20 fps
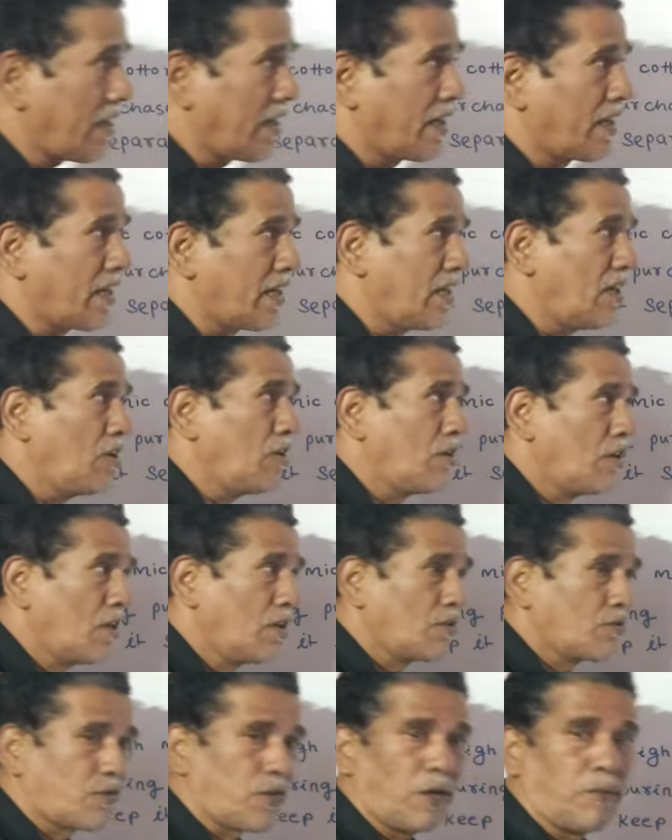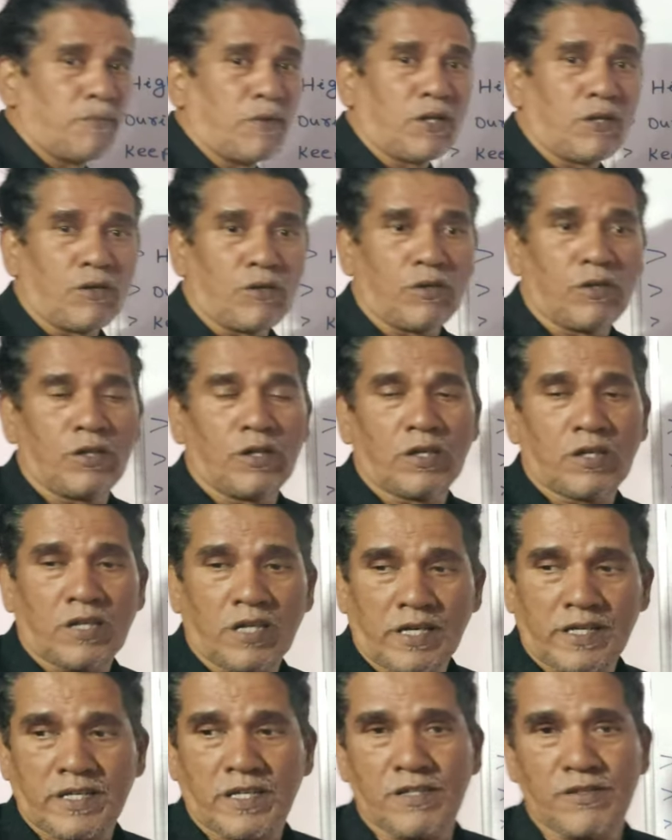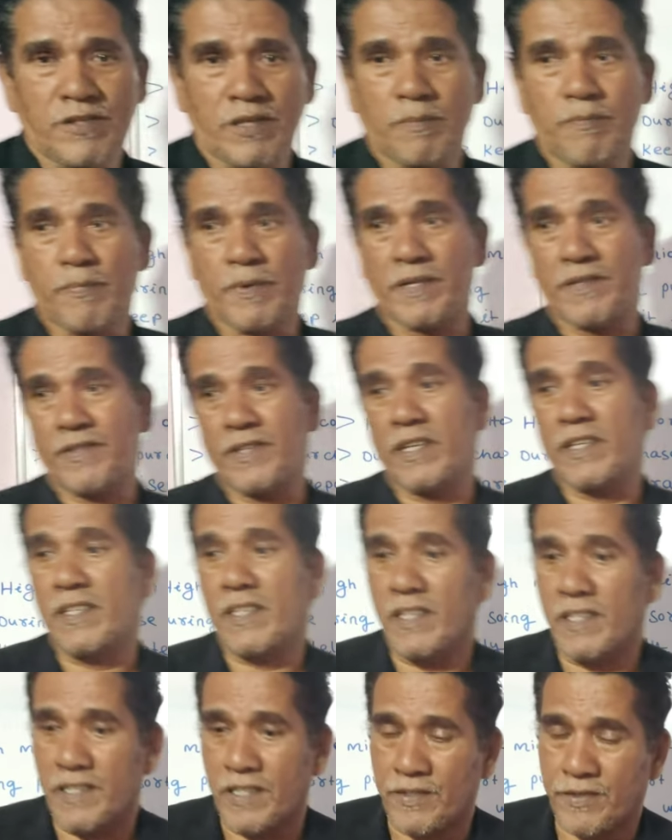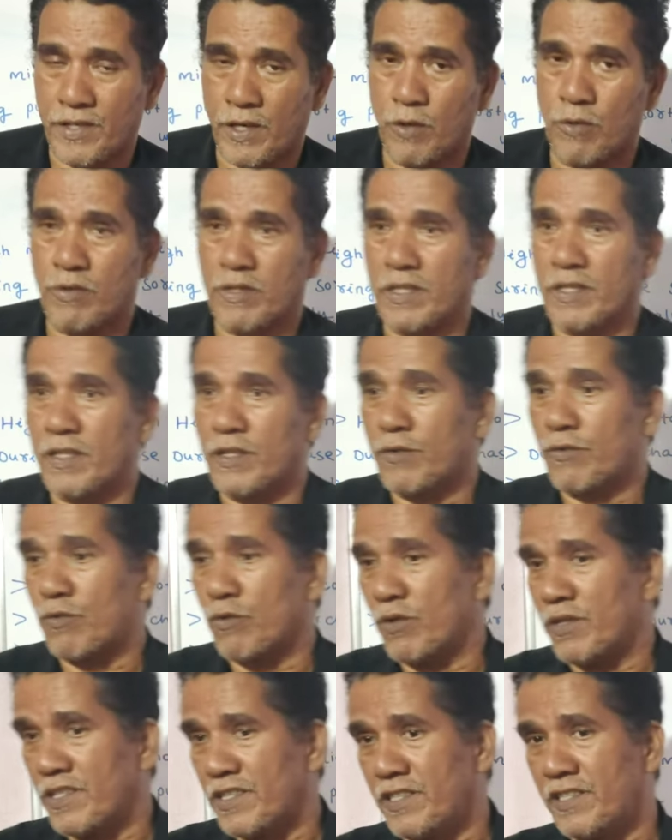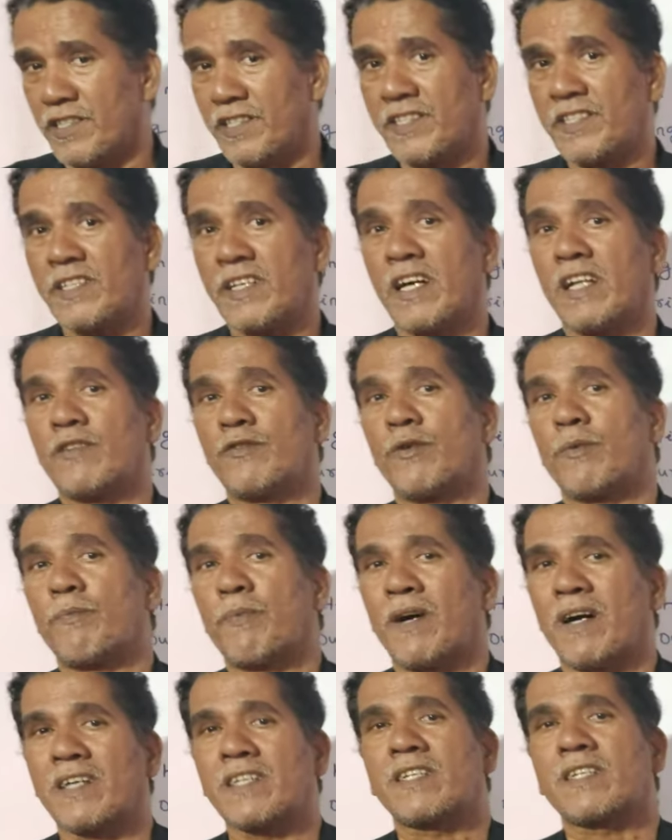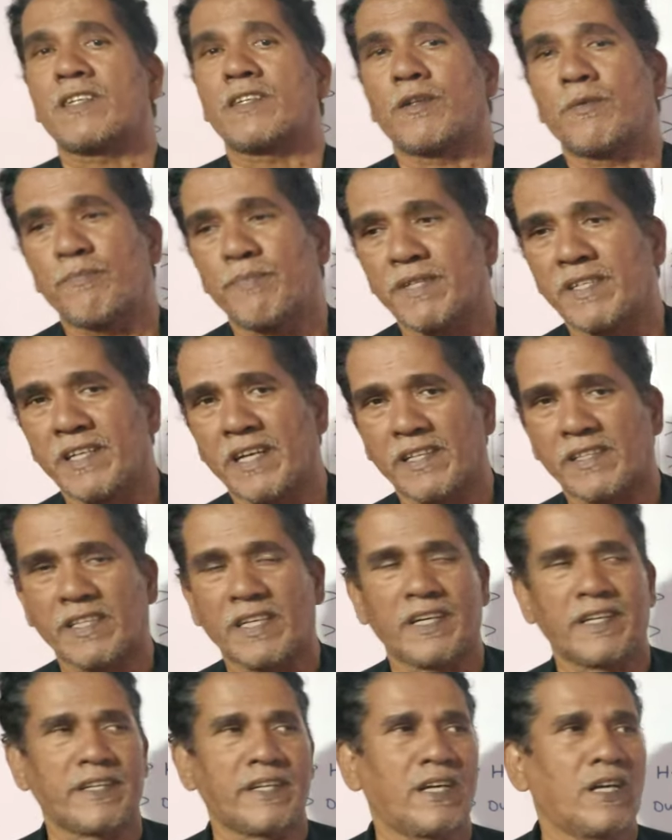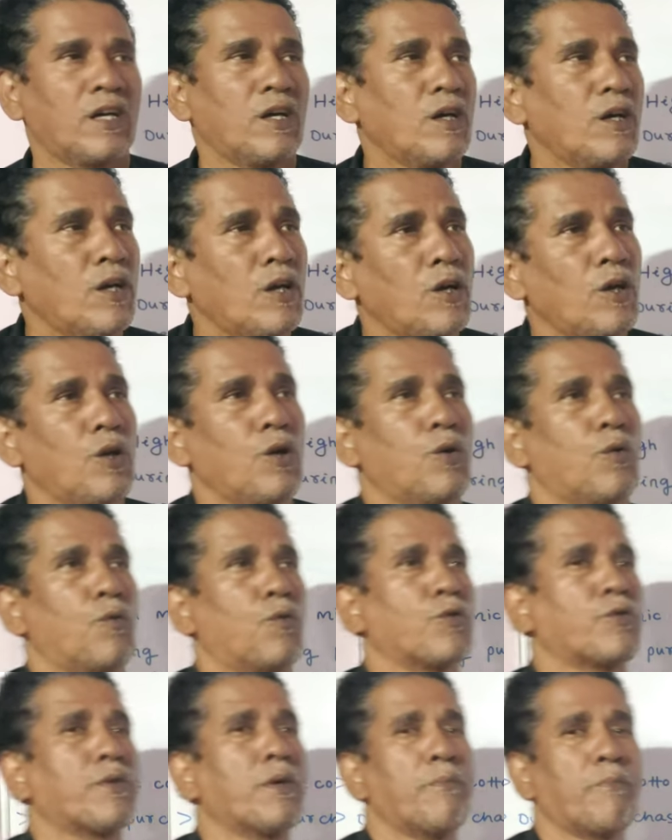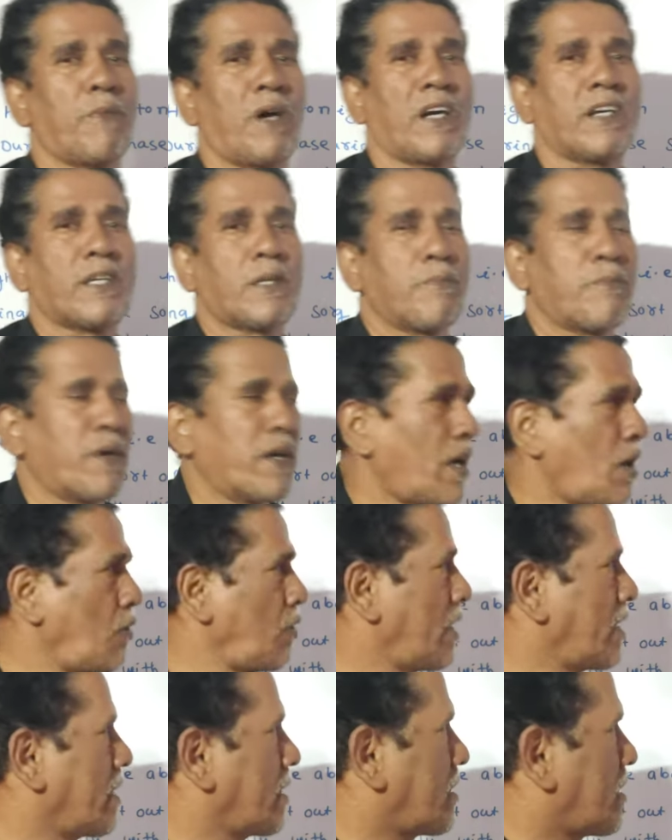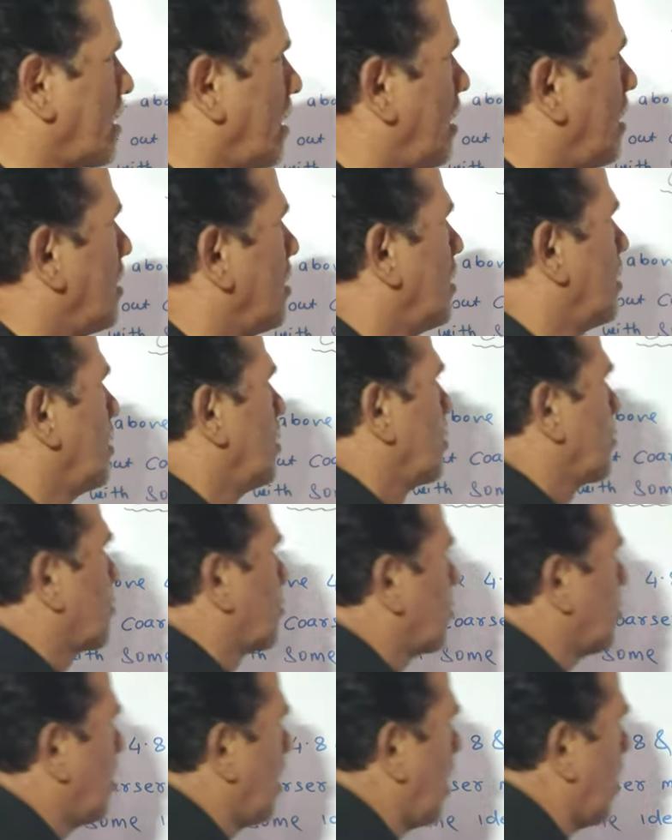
करेंगे समझ लो कटन जब परचेज करने जाओगी तो इनिशियल जो फर्स्ट क्रपिंग आता है ना उसे माइक बढ़ा हुआ रहता है तो